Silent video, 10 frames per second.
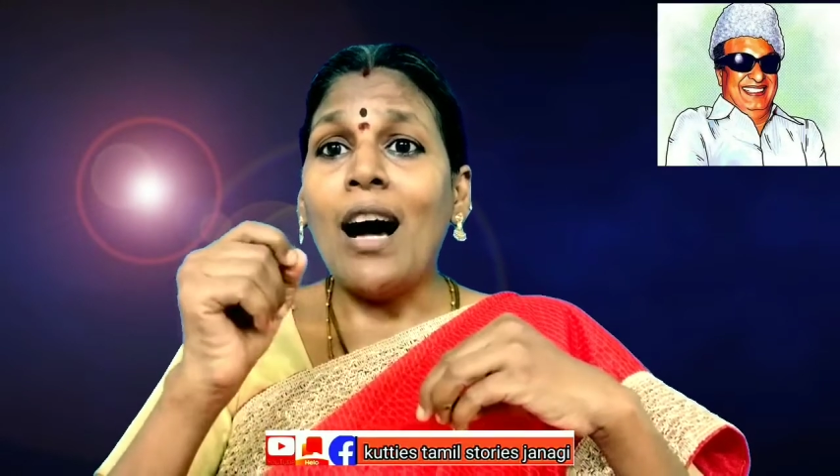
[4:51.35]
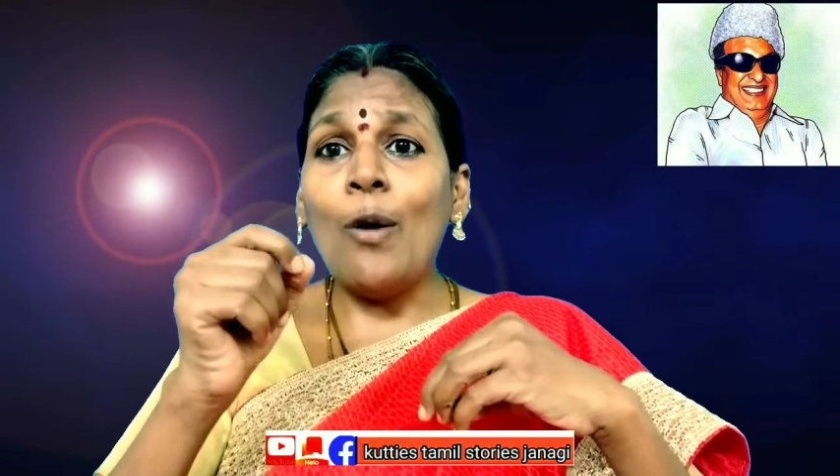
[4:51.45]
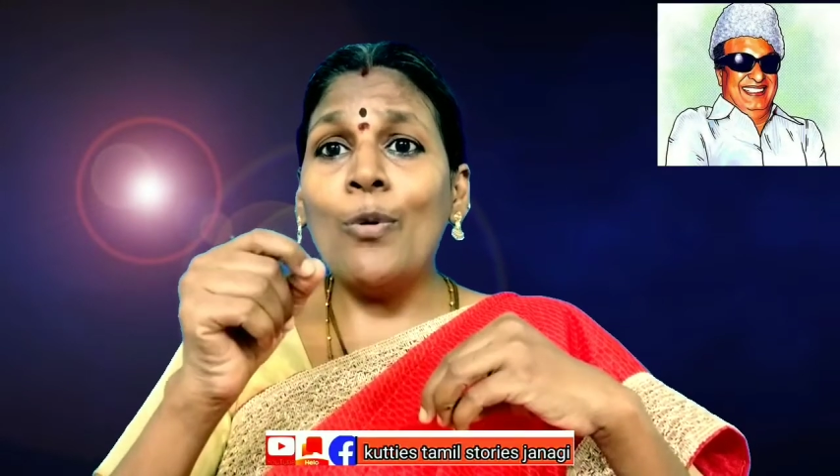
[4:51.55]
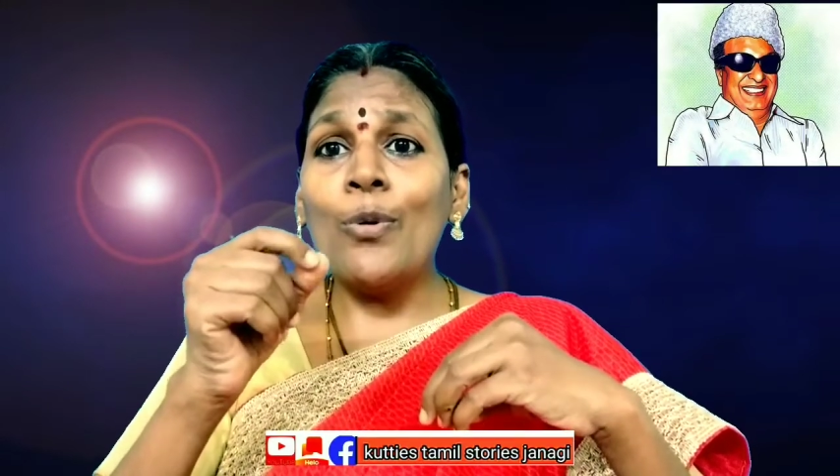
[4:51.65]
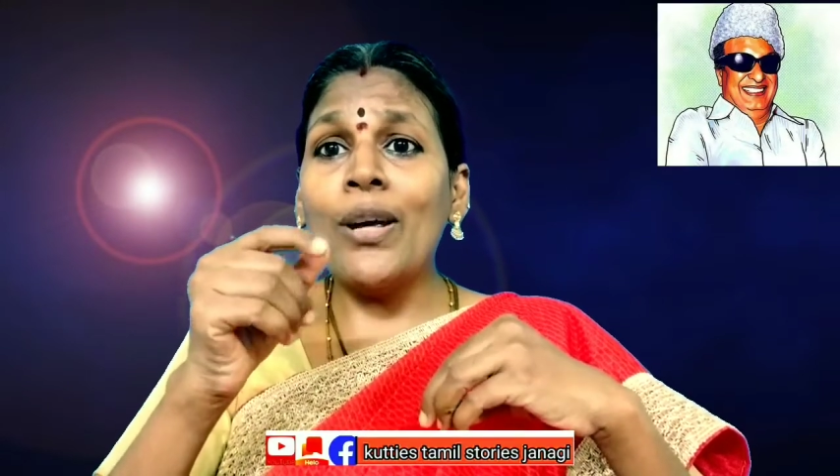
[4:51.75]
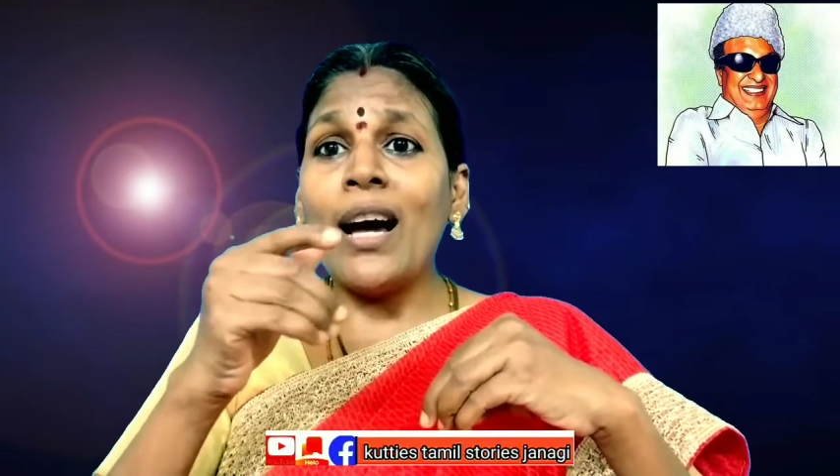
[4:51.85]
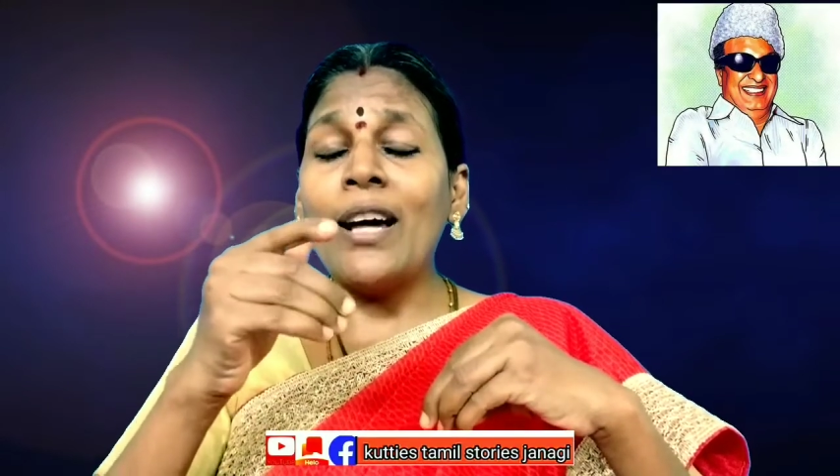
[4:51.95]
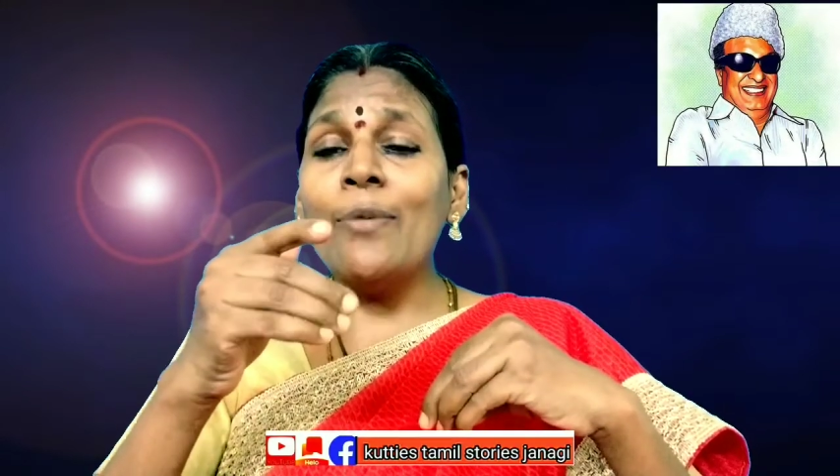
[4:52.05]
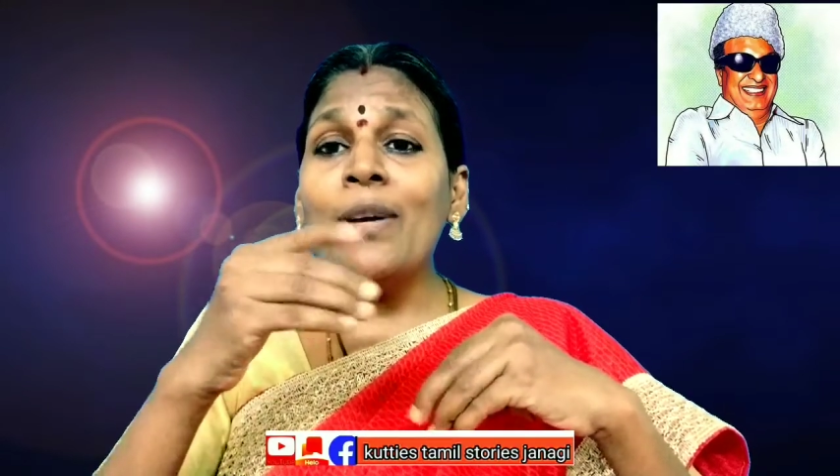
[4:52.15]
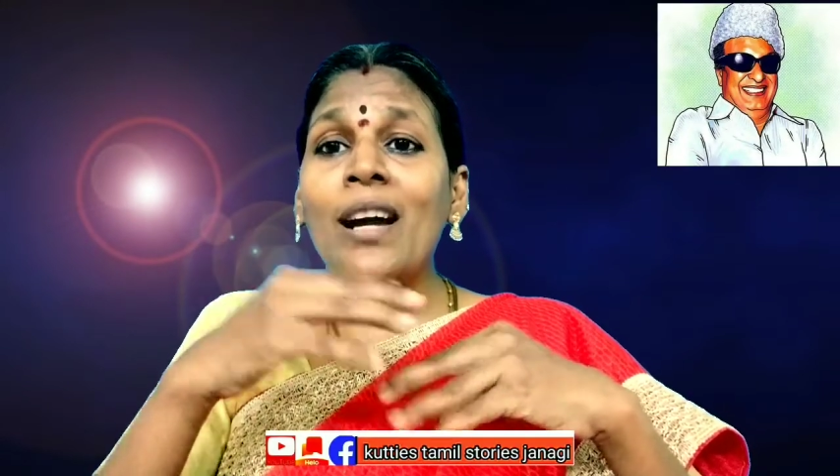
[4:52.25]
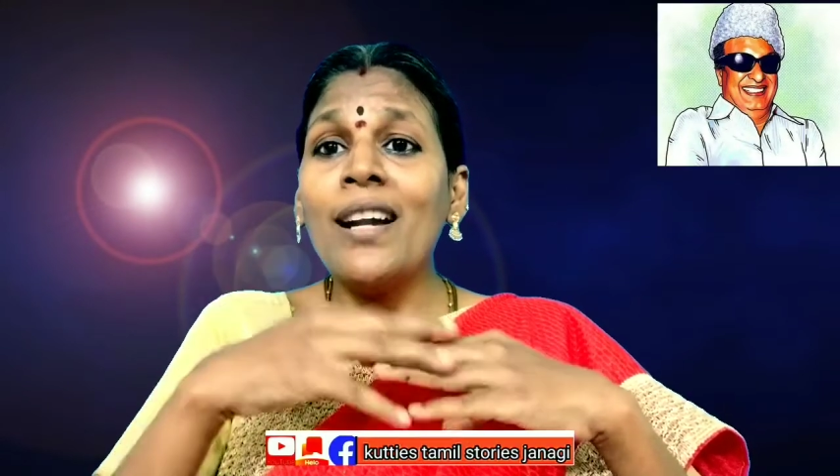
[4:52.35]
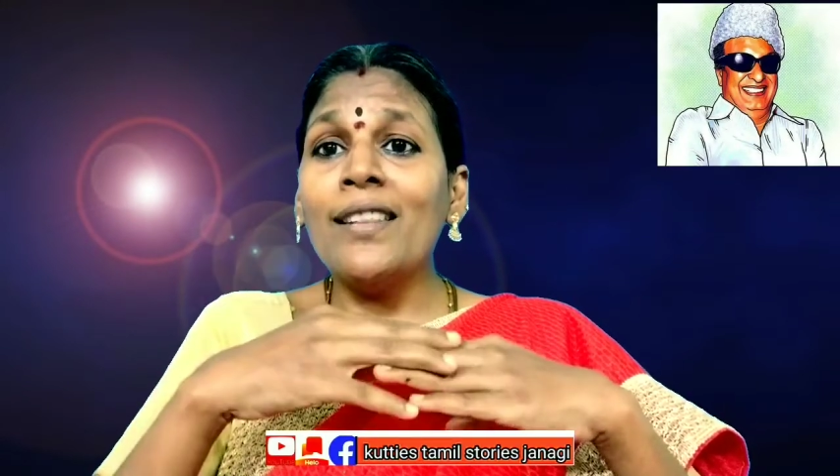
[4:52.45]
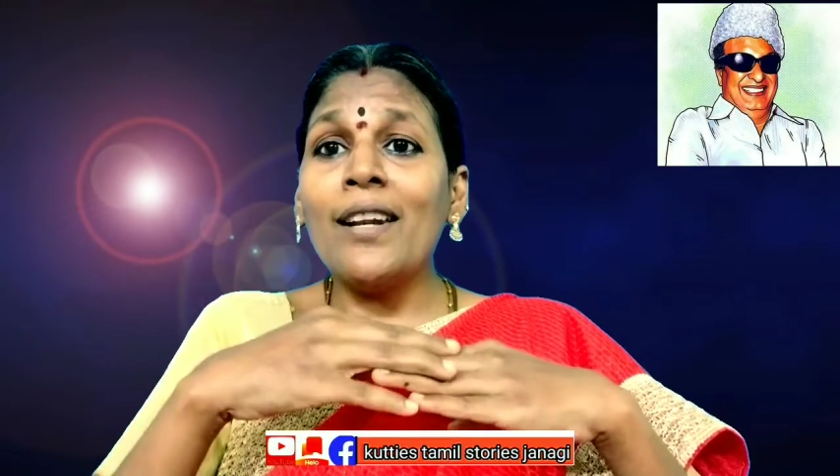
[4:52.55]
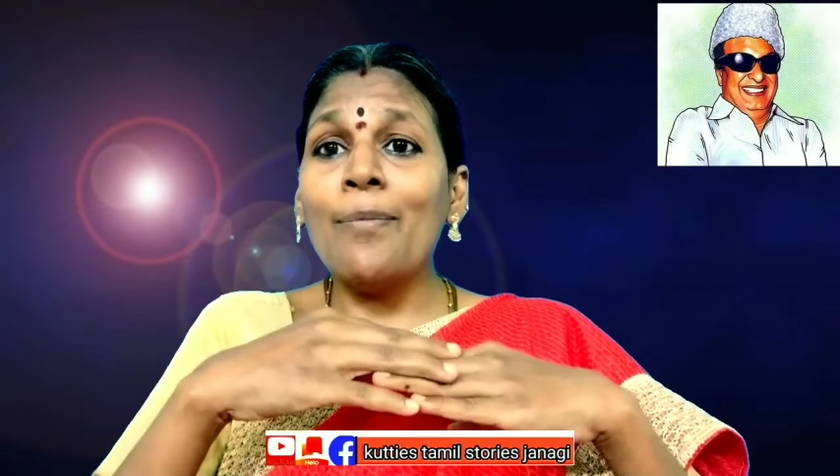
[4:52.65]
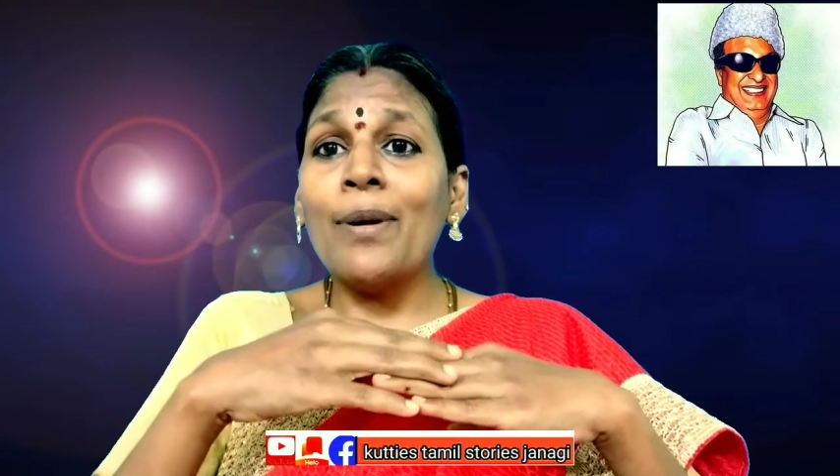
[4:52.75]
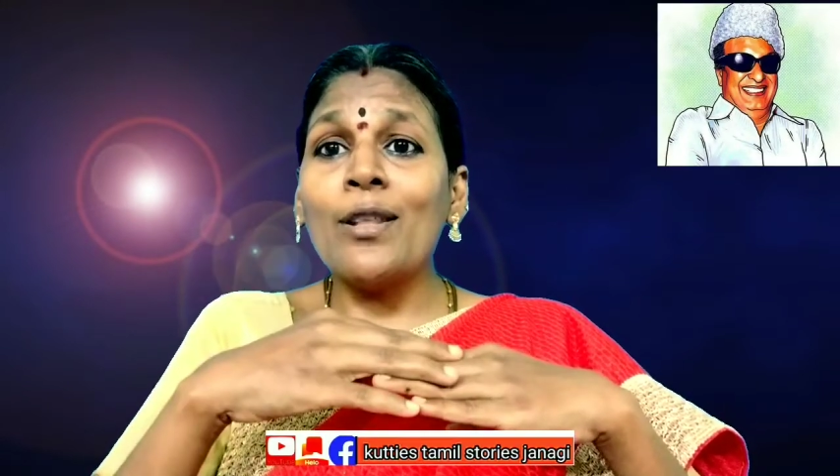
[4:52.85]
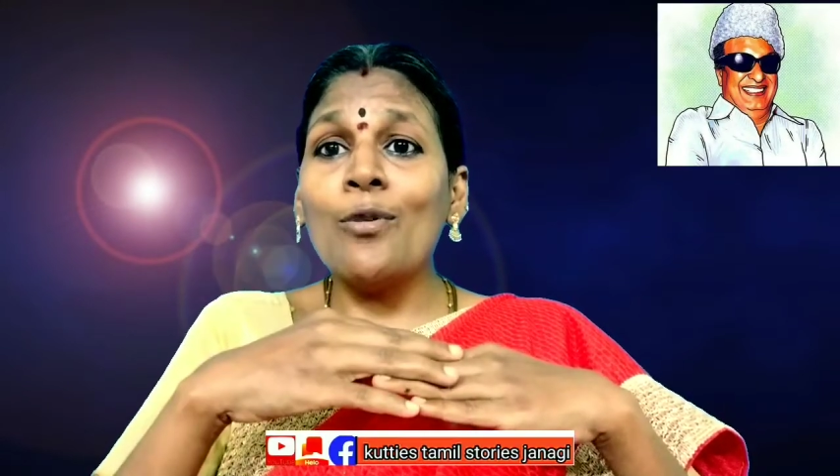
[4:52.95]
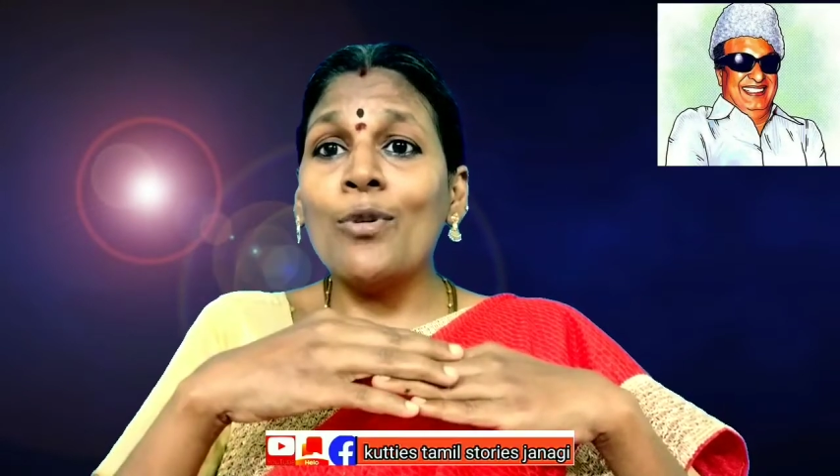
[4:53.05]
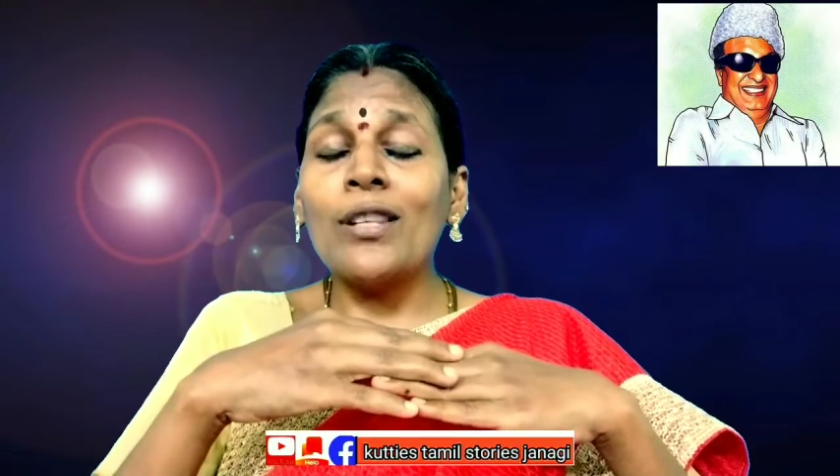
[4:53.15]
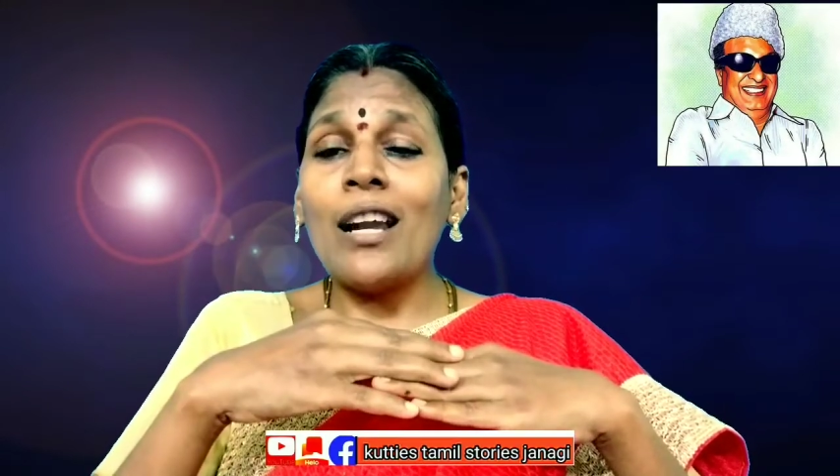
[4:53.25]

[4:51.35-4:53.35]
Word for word: அவருடைய அருமையான திரைப்படத்துல ஒரு